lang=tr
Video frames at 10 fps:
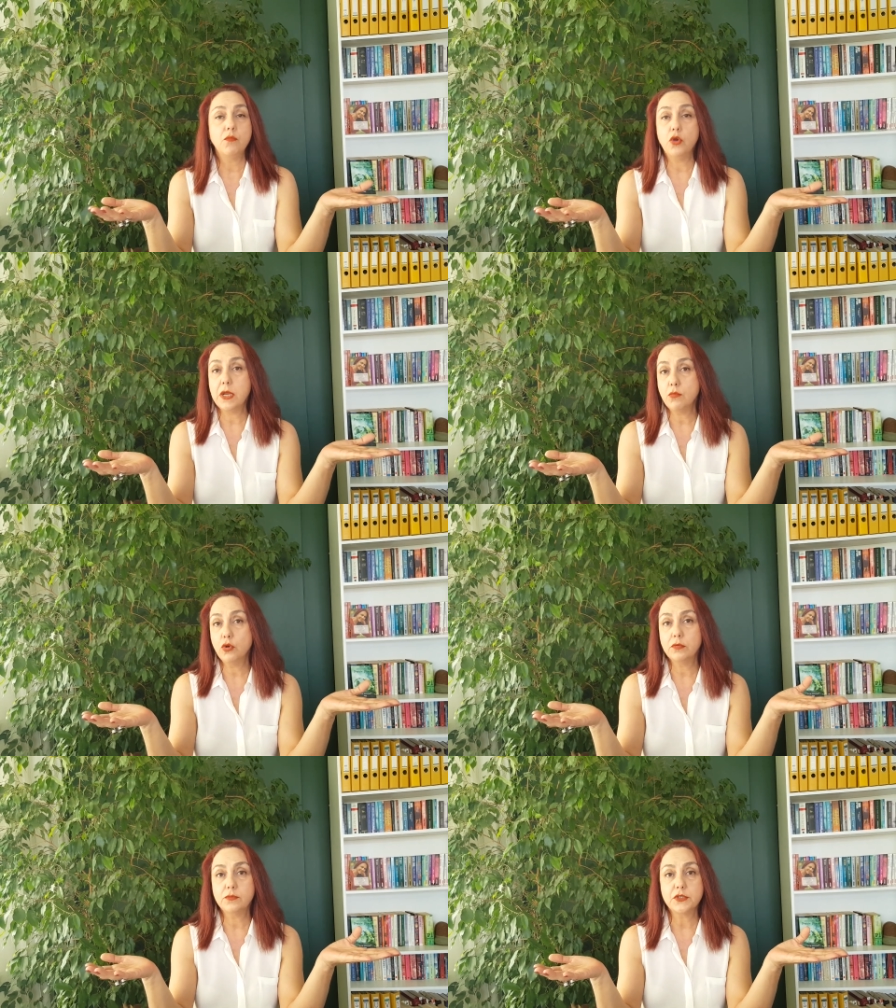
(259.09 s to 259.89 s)
Böyle mi
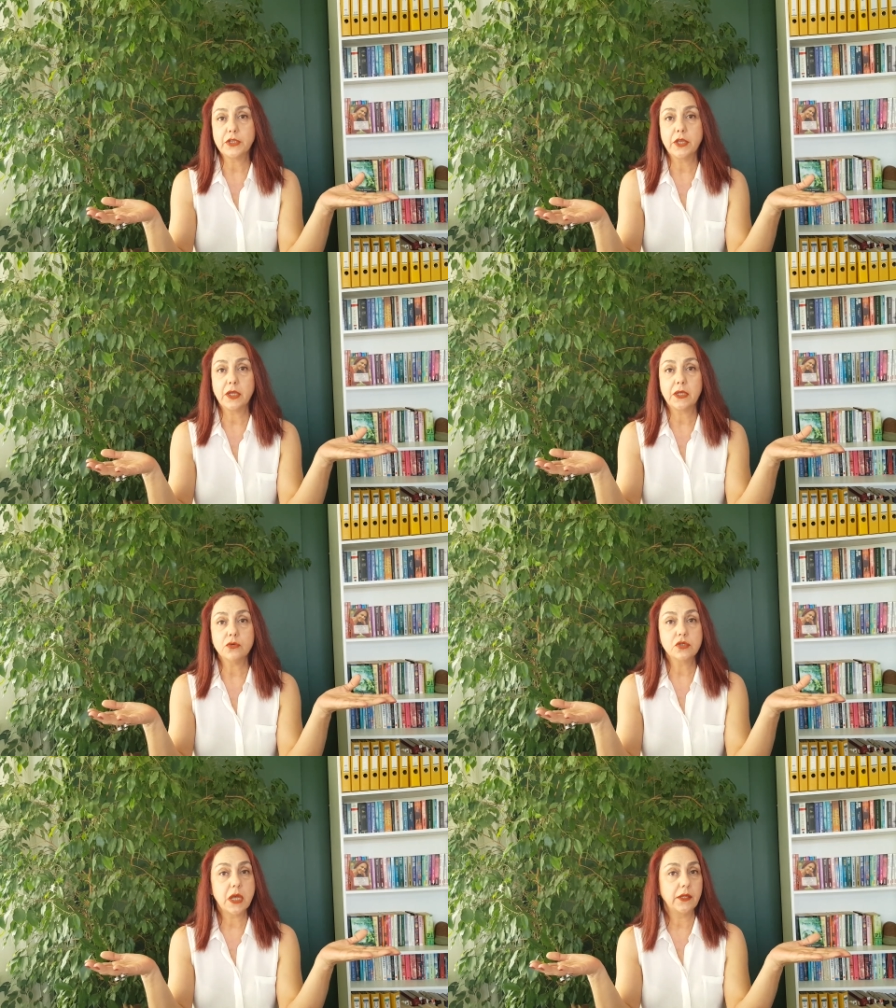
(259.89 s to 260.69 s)
olmamız
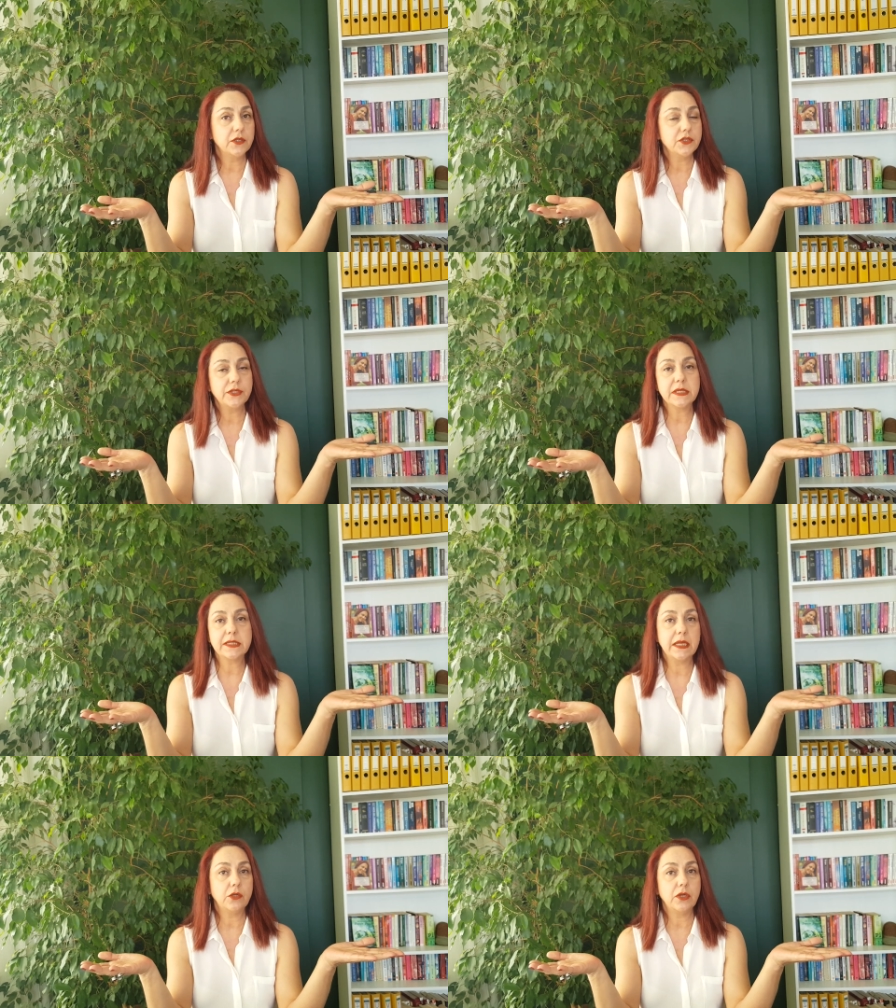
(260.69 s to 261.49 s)
gerekiyor? Sadece
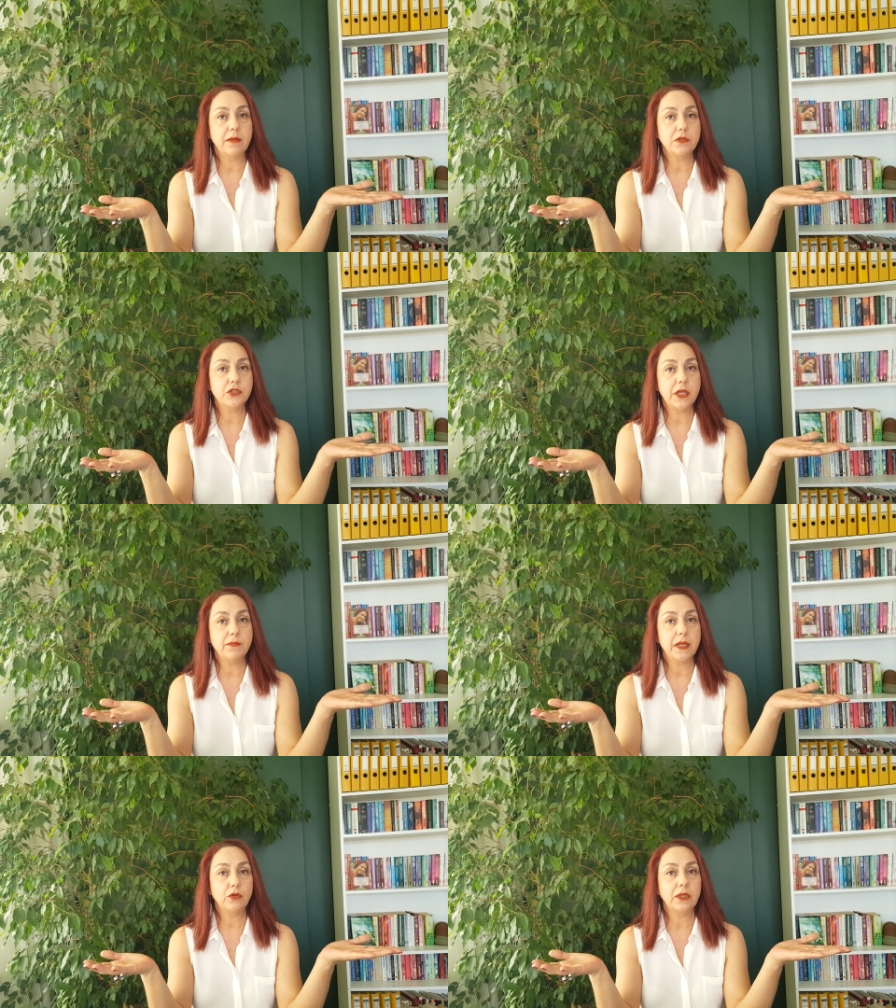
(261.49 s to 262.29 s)
nasıl en önemli
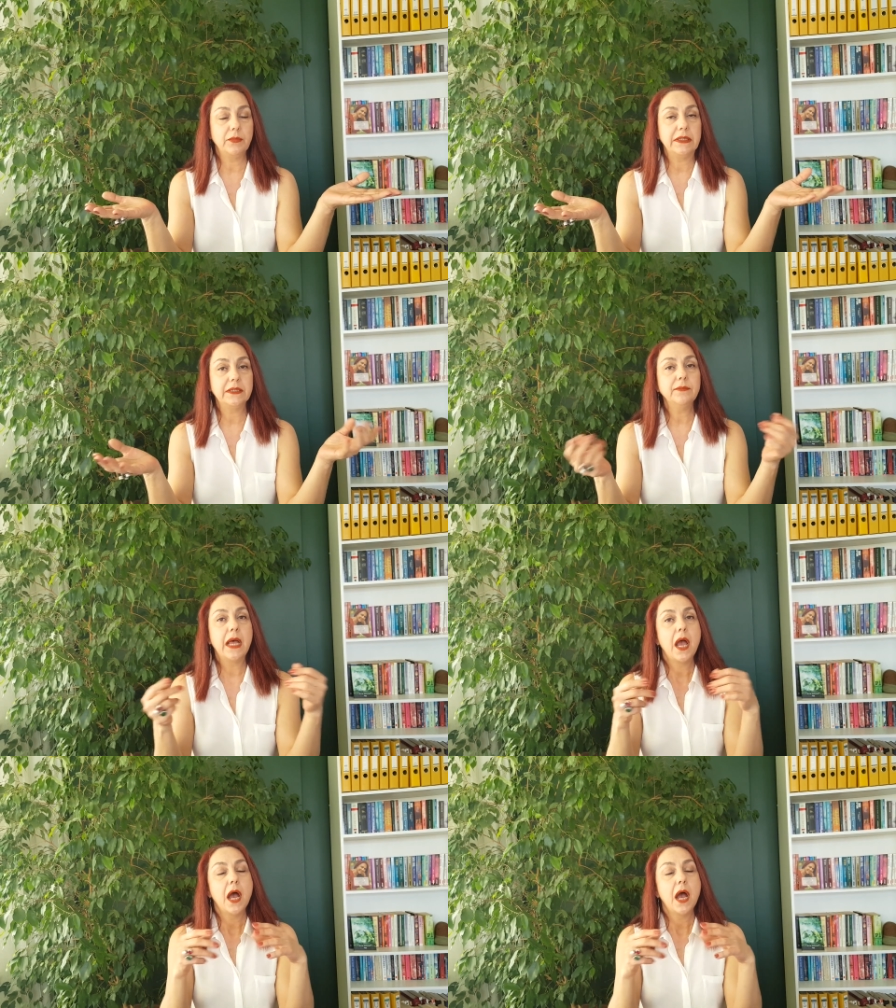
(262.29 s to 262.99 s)
şey ben olabilirim?